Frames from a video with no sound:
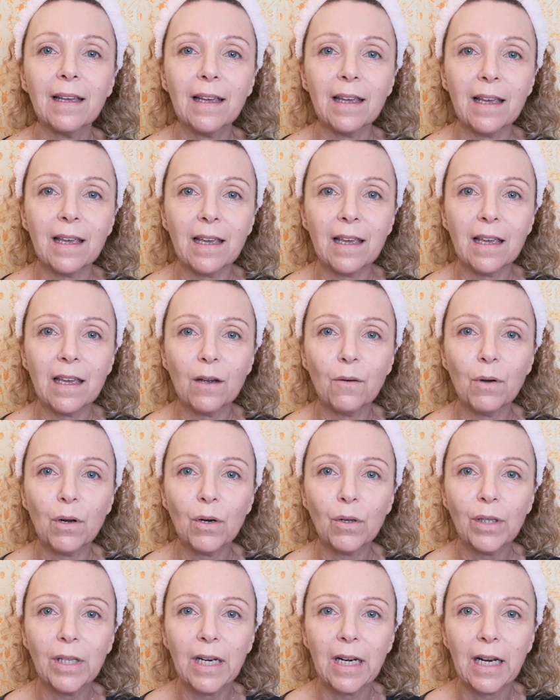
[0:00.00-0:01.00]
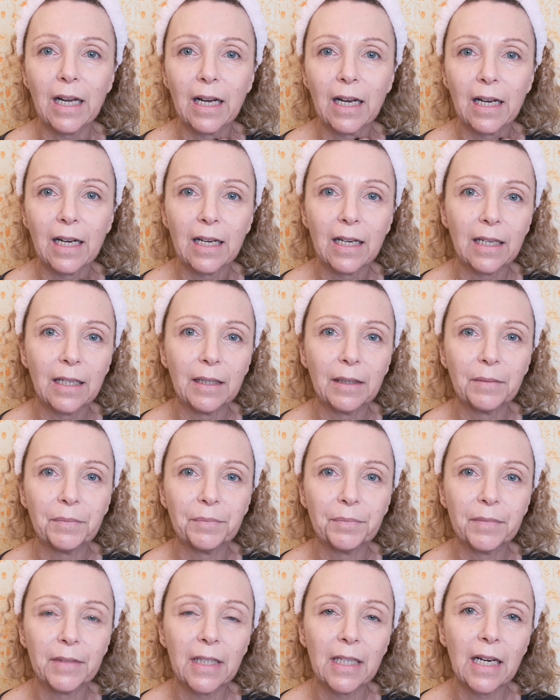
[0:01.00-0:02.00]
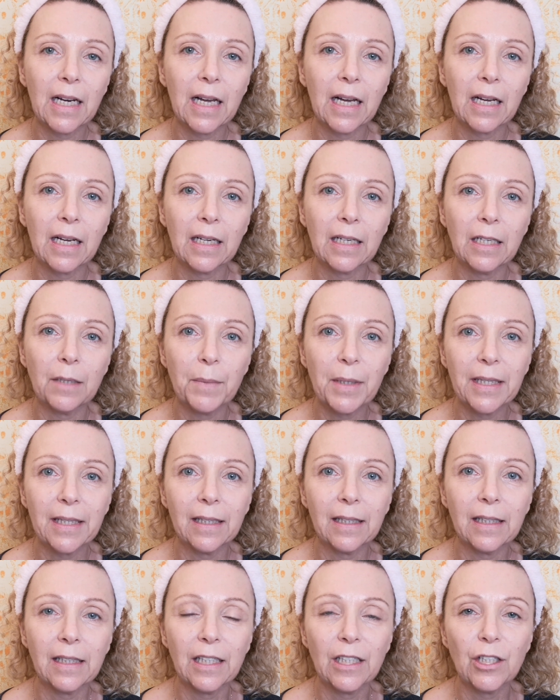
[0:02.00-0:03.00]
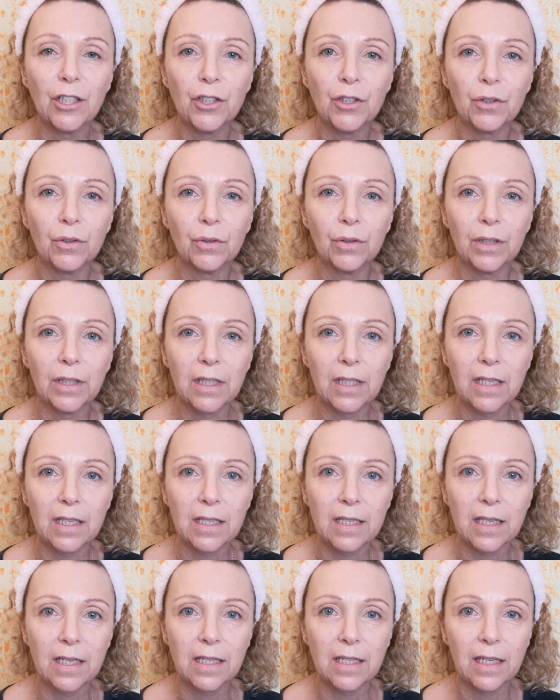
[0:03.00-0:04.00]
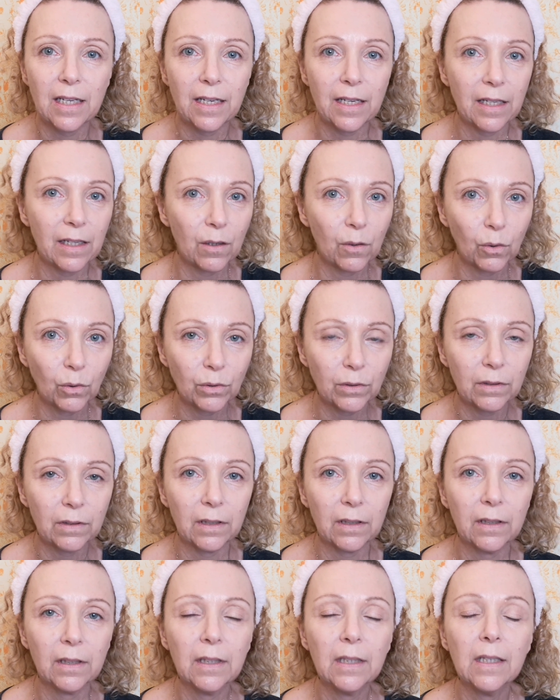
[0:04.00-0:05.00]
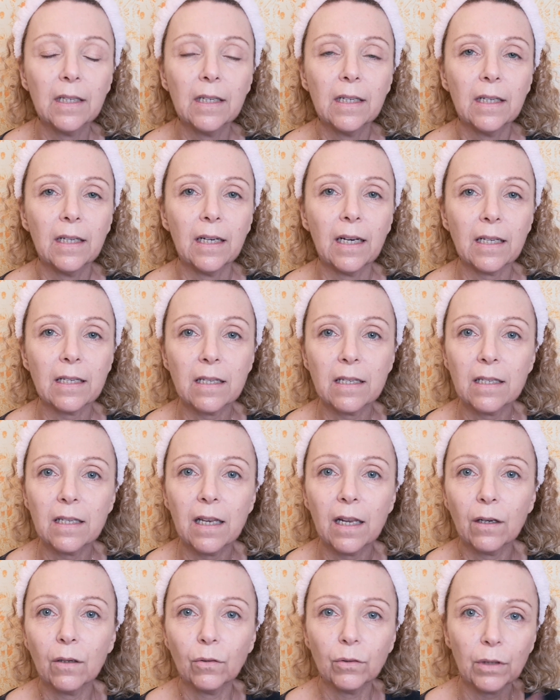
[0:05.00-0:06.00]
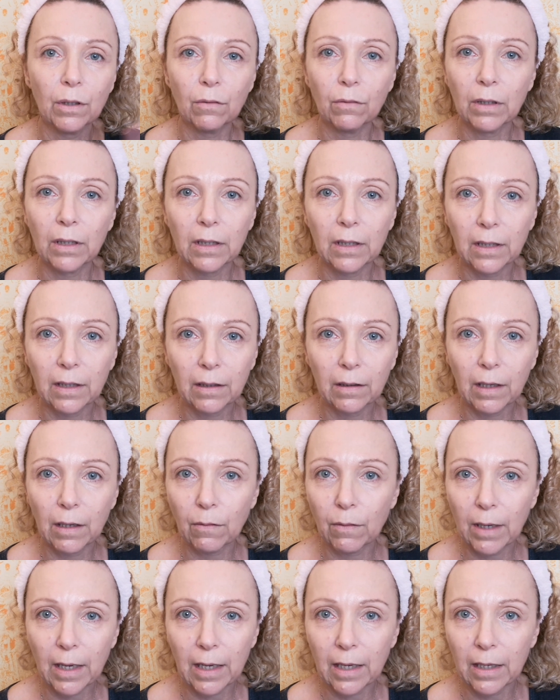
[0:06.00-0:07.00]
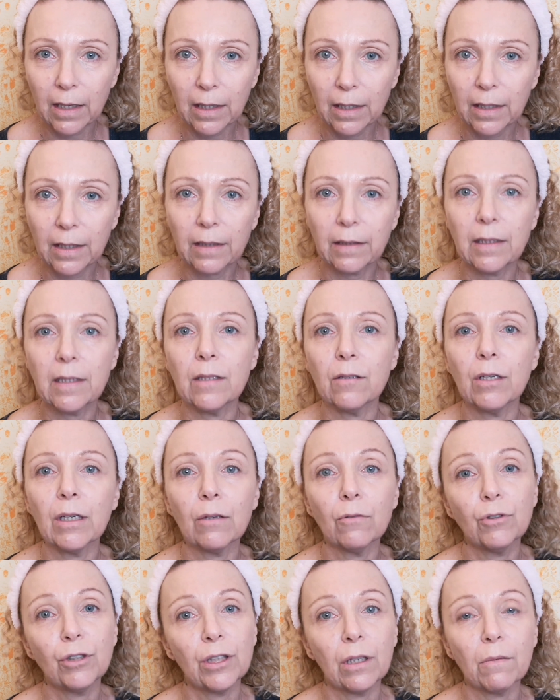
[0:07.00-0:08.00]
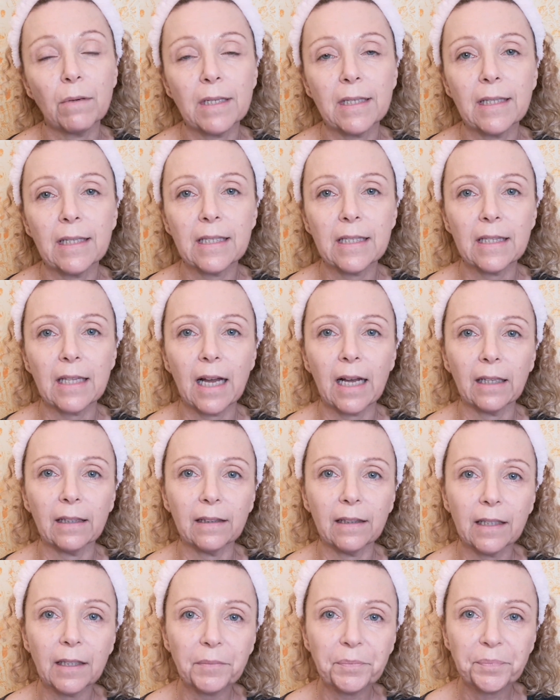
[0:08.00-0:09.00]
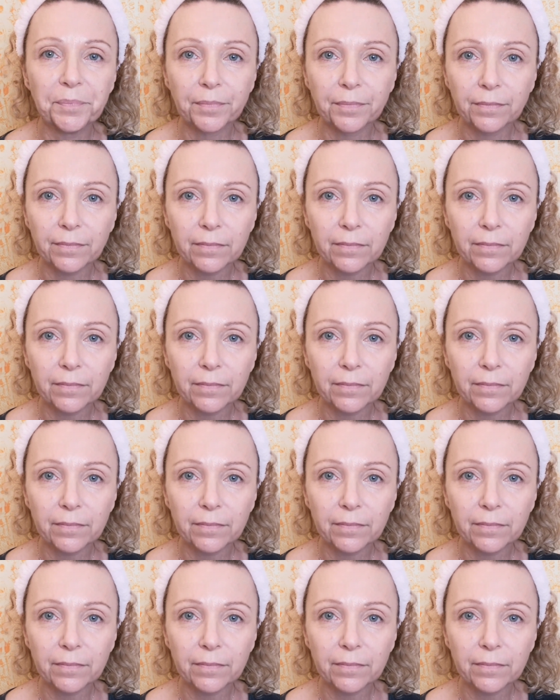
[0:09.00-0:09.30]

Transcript: e quello della, della limited edition Cecilia Note. La Cecilia Note è una, è una edizione che è uscita quest'estate